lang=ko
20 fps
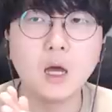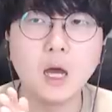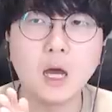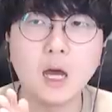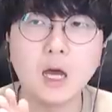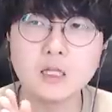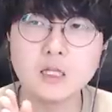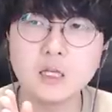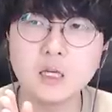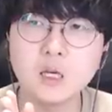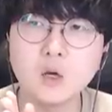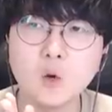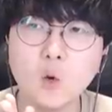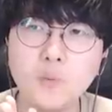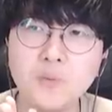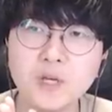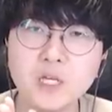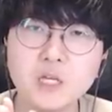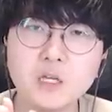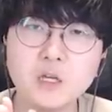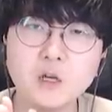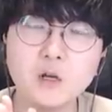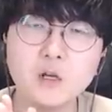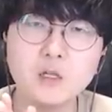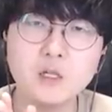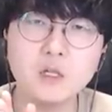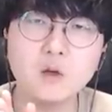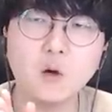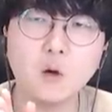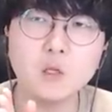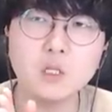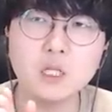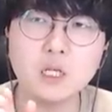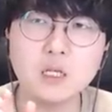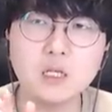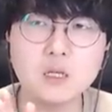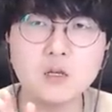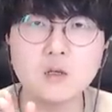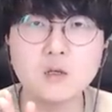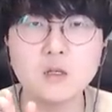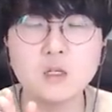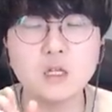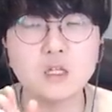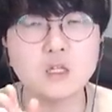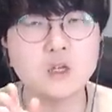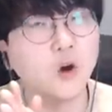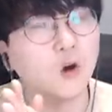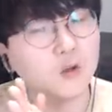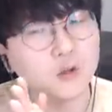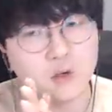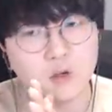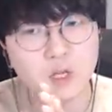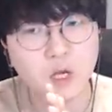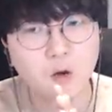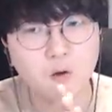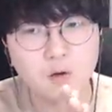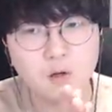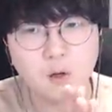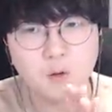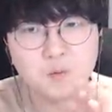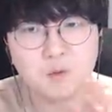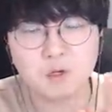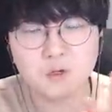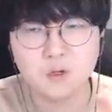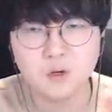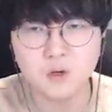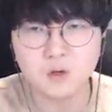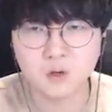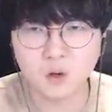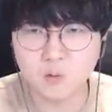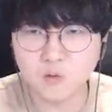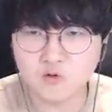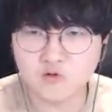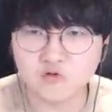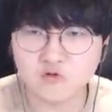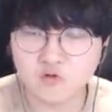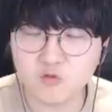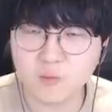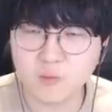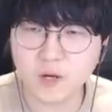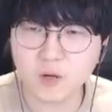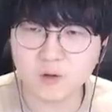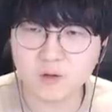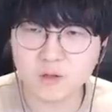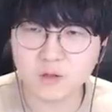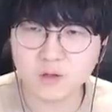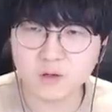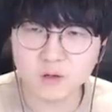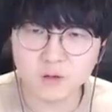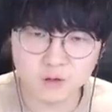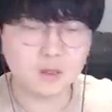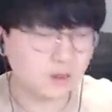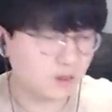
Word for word: 아직 오피키온이 어떻게 생겼는지 전혀 나온 게 없어서 너무 궁금하거든요